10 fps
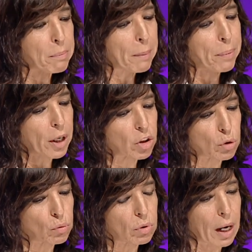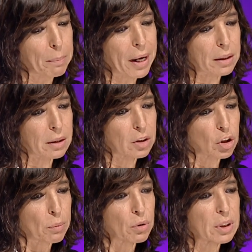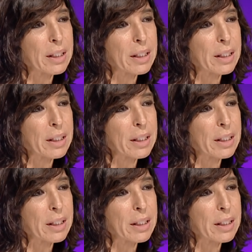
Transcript: ma poi c'è tutta la parte diciamo,